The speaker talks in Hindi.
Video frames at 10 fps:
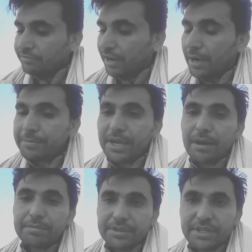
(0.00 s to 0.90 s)
वहाँ पे
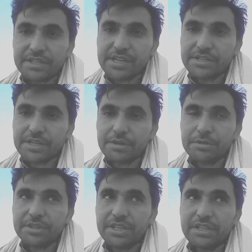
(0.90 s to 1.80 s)
आपकी डाटा एंट्री
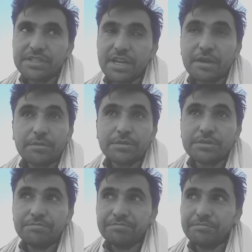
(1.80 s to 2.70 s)
होती है सारा कुछ